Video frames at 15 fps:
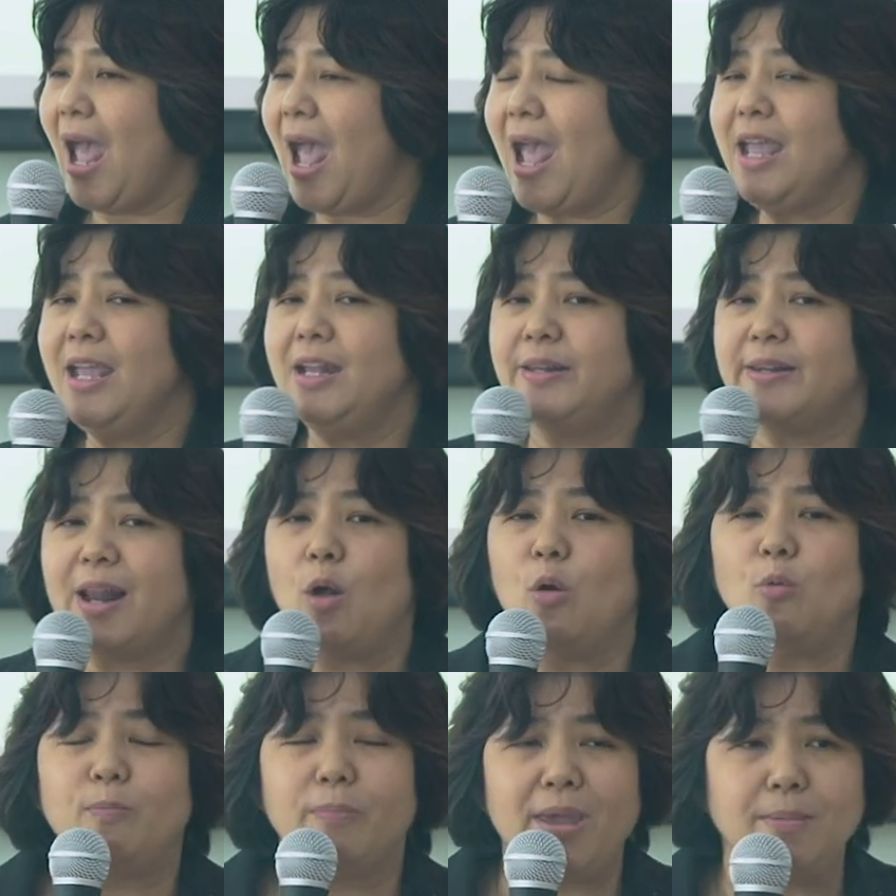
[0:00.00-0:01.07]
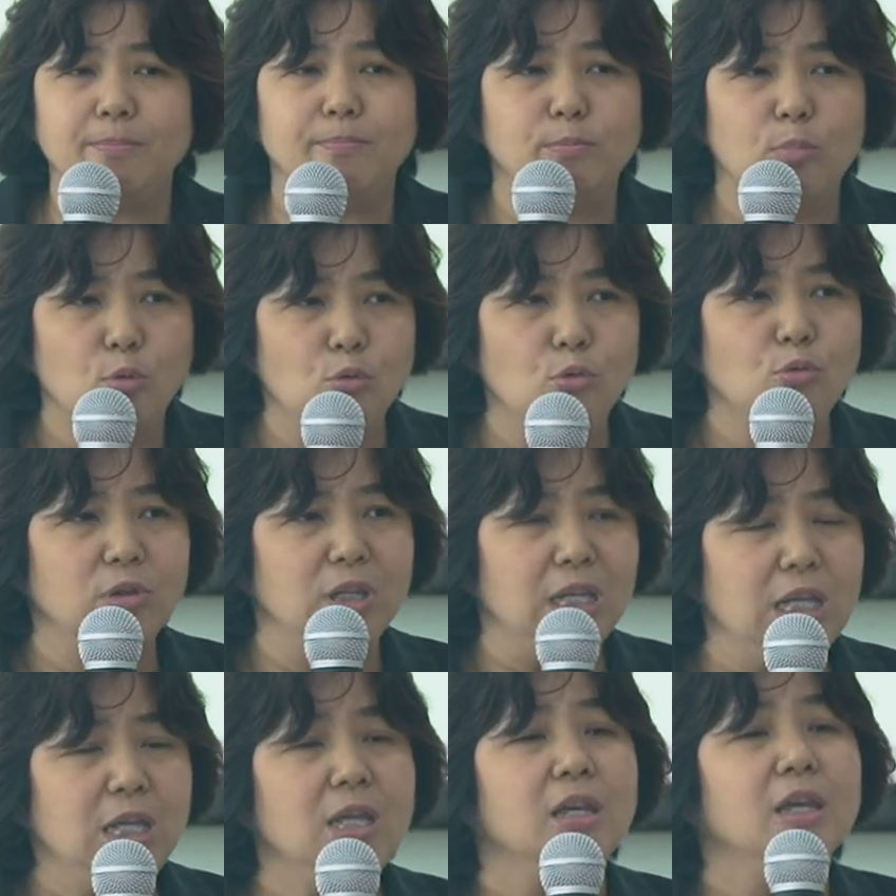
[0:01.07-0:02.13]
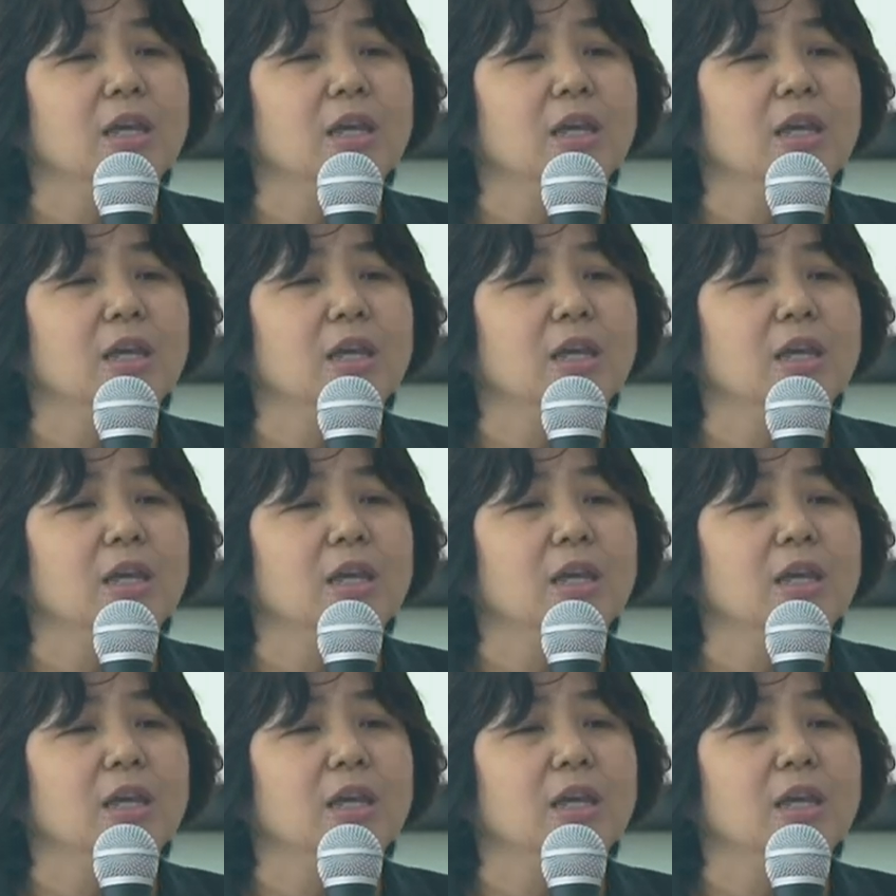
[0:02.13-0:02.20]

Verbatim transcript: ให้เราเป็นผู้ที่